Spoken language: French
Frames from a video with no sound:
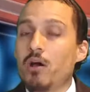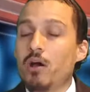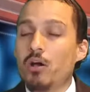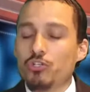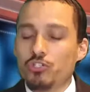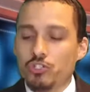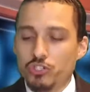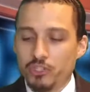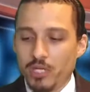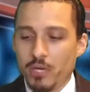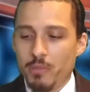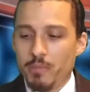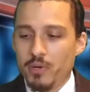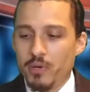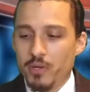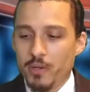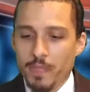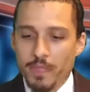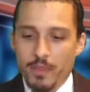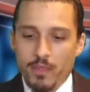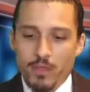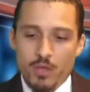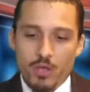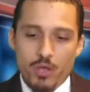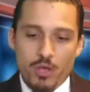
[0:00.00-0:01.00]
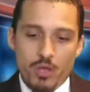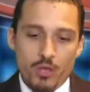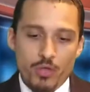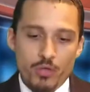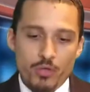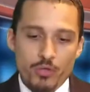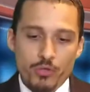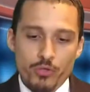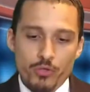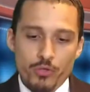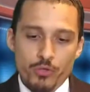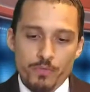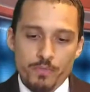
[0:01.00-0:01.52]
ensemble
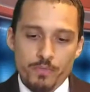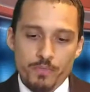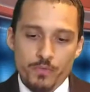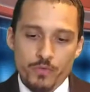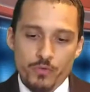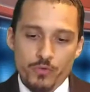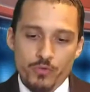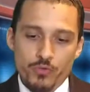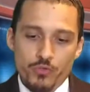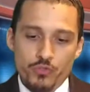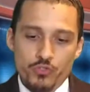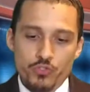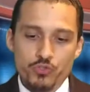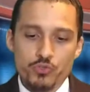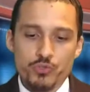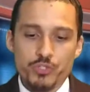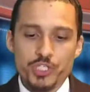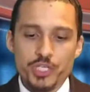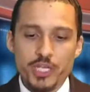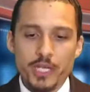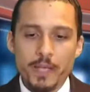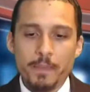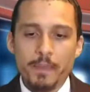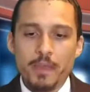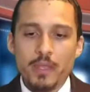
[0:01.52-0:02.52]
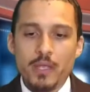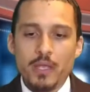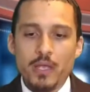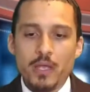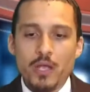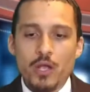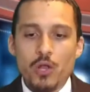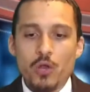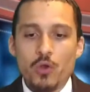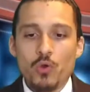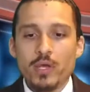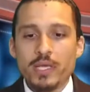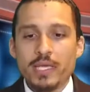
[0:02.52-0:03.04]
un sujet
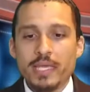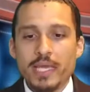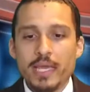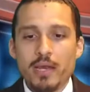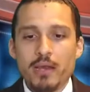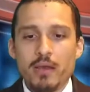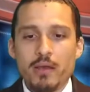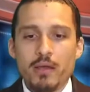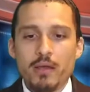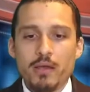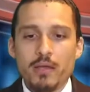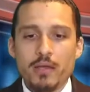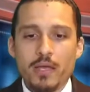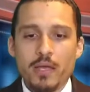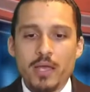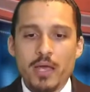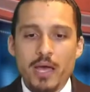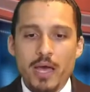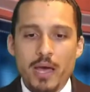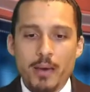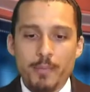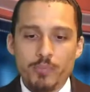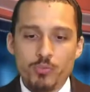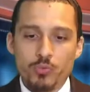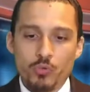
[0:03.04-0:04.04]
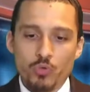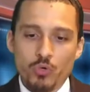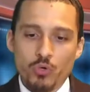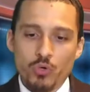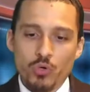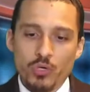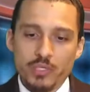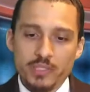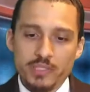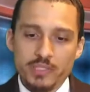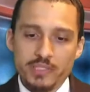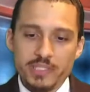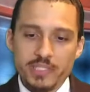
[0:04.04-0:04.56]
lequel a
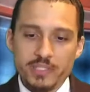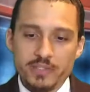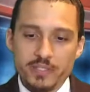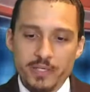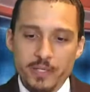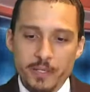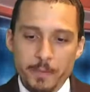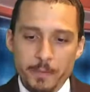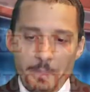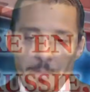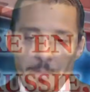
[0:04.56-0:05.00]
pour titre